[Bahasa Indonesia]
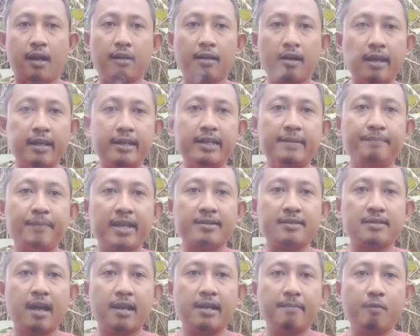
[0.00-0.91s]
karena ini
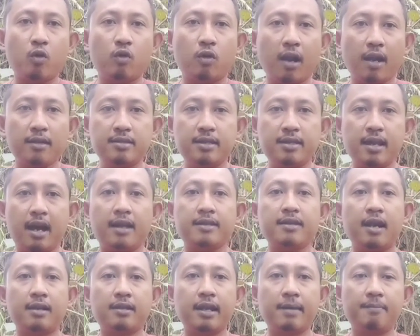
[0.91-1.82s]
pesta demokrasi,
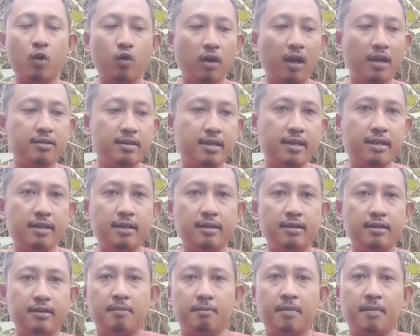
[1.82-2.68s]
ajang demokrasi